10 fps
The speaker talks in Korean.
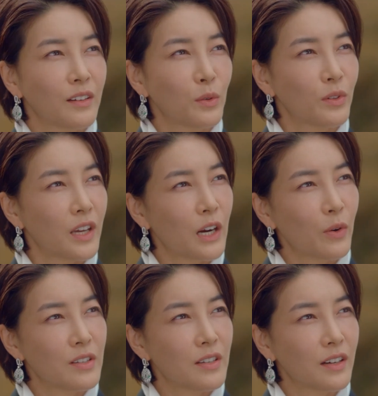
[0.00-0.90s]
올케가
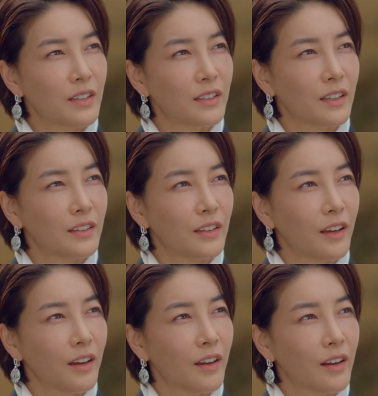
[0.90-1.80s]
관장한테
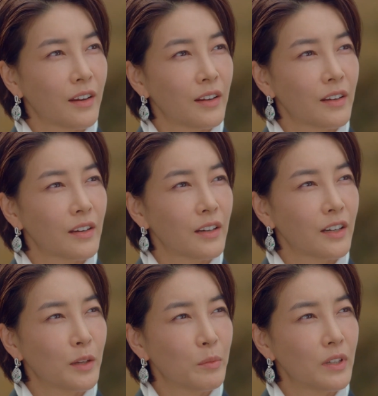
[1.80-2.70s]
그랬대.
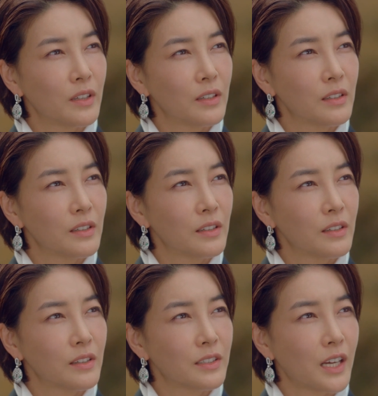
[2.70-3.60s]
그림을
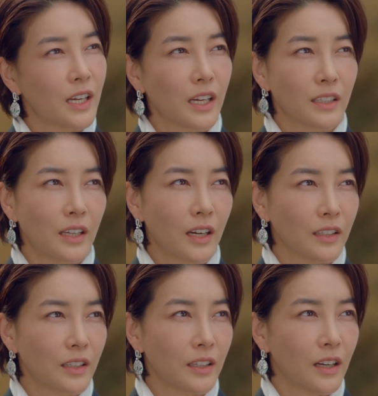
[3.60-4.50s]
자기한테 갖다